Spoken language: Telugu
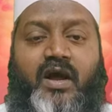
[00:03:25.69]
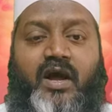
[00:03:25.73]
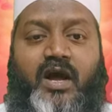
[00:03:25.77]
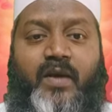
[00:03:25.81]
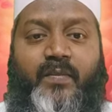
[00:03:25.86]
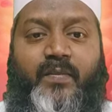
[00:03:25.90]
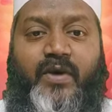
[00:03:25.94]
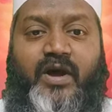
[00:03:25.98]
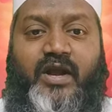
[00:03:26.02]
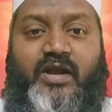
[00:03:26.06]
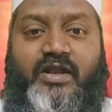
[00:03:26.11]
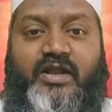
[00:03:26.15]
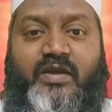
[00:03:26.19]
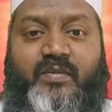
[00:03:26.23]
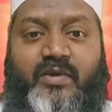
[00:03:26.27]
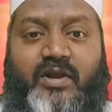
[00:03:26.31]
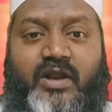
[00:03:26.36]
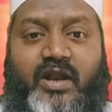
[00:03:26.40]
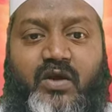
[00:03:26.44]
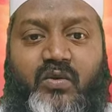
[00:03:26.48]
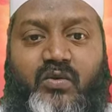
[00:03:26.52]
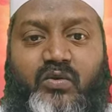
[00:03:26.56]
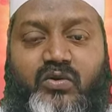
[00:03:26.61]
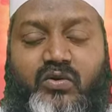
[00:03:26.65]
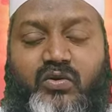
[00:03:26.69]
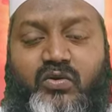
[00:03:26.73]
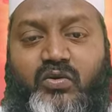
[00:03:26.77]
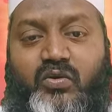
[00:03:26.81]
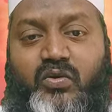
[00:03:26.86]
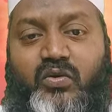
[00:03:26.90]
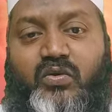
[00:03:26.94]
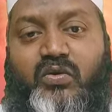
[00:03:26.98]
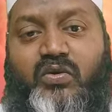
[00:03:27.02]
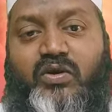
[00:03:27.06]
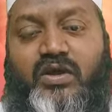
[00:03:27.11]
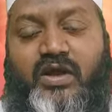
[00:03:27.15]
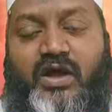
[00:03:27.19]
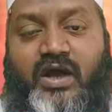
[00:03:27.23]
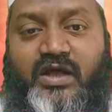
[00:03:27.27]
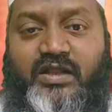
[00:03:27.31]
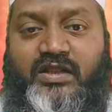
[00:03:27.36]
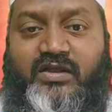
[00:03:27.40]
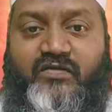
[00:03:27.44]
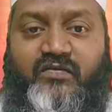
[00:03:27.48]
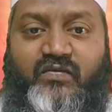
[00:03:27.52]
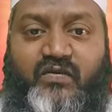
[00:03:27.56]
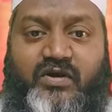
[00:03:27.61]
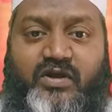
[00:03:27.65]
ఆ పానీయం ఎలా ఉంటుందో
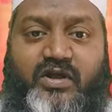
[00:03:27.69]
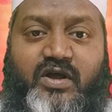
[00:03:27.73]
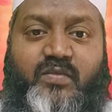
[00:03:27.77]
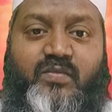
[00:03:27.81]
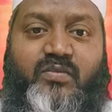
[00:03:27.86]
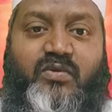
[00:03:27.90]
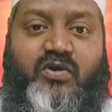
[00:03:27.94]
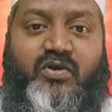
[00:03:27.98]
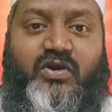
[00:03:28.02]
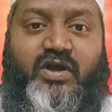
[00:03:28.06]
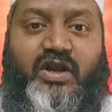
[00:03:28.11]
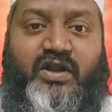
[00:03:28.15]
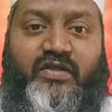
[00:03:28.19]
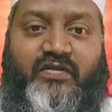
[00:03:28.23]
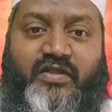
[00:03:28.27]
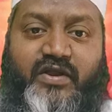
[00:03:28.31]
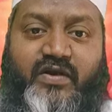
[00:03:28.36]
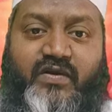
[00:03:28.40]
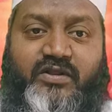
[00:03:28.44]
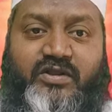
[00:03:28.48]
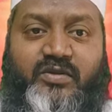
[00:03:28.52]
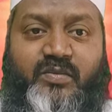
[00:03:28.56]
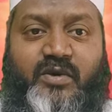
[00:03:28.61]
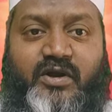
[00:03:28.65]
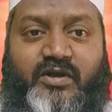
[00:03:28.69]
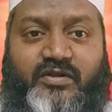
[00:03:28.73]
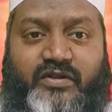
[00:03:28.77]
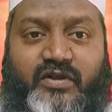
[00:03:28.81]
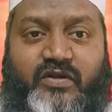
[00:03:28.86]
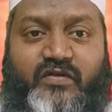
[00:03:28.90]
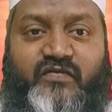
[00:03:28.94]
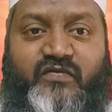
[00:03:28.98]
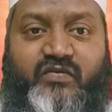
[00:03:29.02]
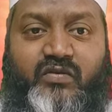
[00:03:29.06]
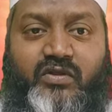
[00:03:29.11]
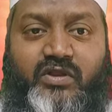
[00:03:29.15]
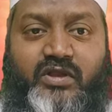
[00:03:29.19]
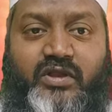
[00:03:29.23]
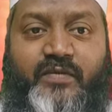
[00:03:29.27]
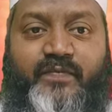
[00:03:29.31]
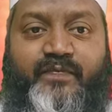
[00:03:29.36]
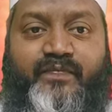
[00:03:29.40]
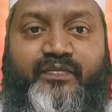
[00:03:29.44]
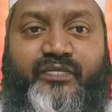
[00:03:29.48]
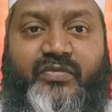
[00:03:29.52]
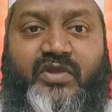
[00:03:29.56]
అది స్వర్గంలోకి వెళ్ళిన తర్వాత మనకు తెలుస్తుంది